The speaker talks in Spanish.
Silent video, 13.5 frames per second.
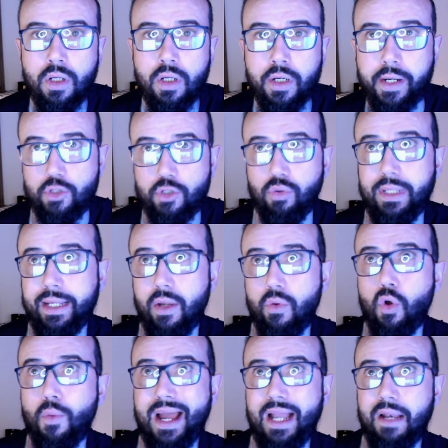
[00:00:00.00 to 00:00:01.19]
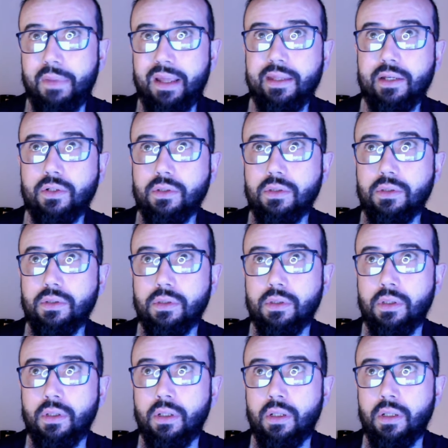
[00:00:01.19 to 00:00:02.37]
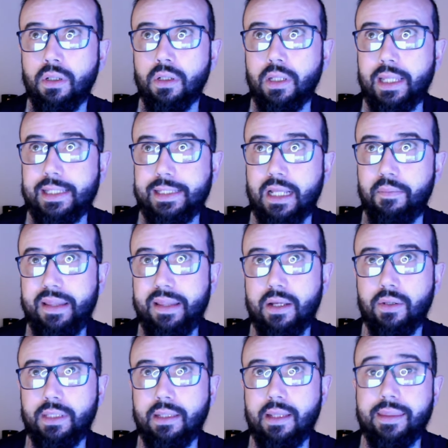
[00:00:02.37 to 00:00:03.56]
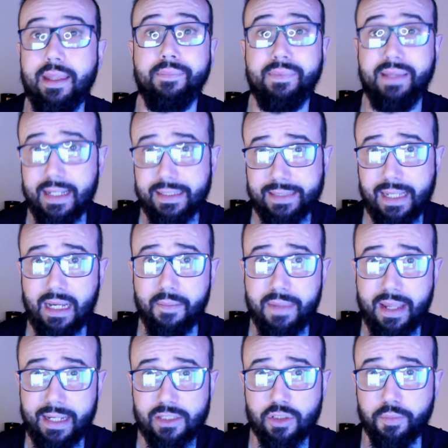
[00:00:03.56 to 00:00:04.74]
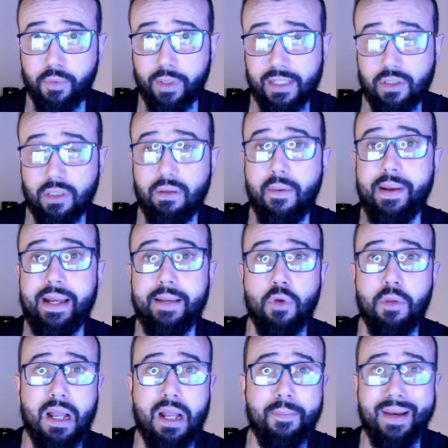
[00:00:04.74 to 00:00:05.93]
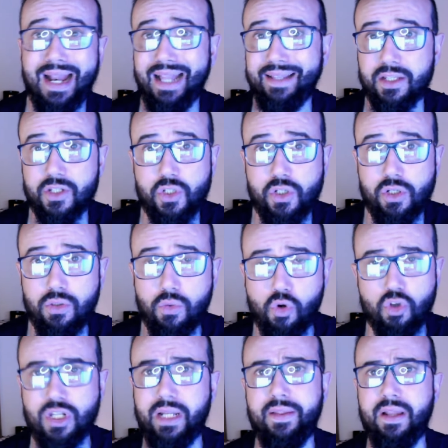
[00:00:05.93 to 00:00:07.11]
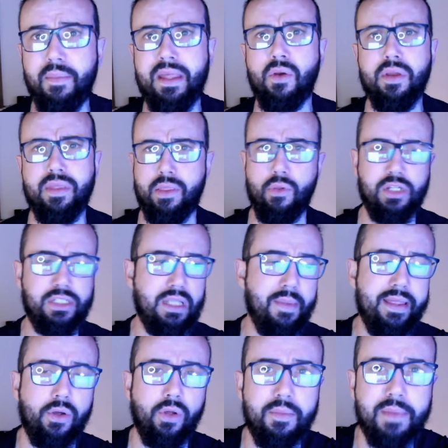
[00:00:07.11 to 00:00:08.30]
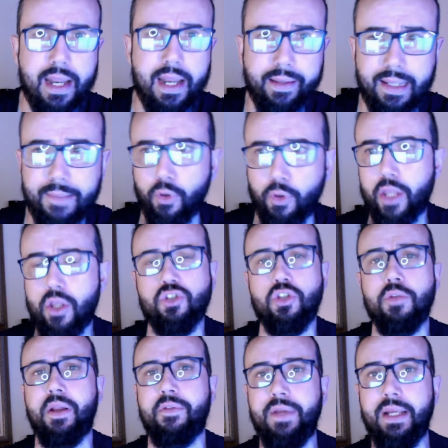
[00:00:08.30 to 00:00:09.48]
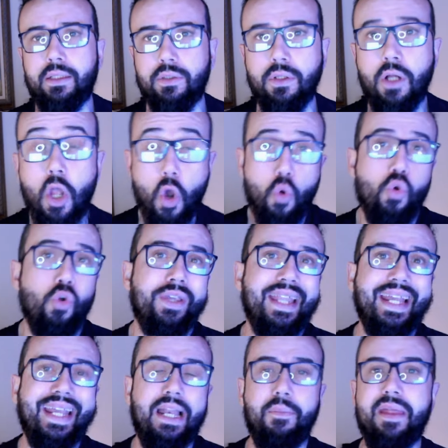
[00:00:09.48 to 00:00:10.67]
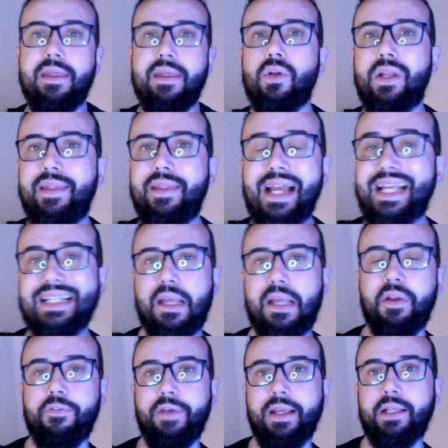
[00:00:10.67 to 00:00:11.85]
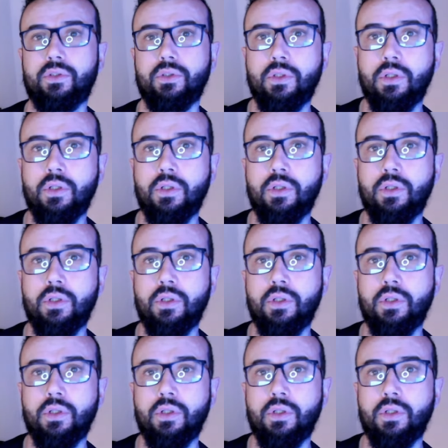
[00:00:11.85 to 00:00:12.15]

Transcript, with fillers: Resulta que uno va al médico y si el médico te dice tienes que cambiar esto porque esto te va a venir muy mal para la tensión, uno sale del médico diciendo este médico de mierda porque yo estoy perfecto. Uno quiere que el médico le diga que está perfecto.